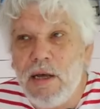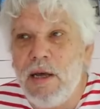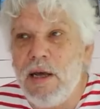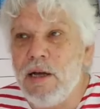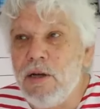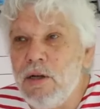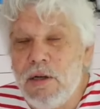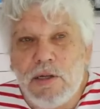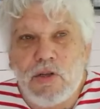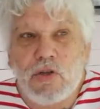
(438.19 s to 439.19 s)
et
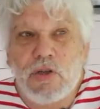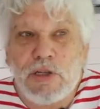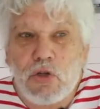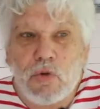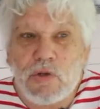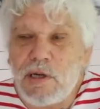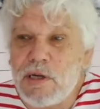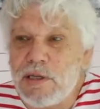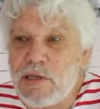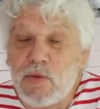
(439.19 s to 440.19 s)
cette
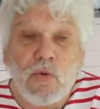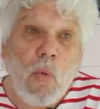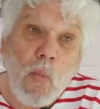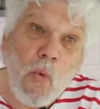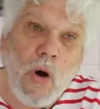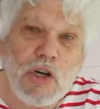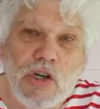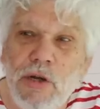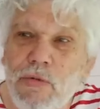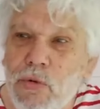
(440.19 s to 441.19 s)
chose-là qu'ils ont, moi
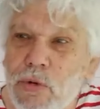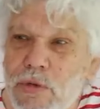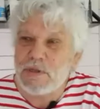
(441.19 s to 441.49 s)
je la veux.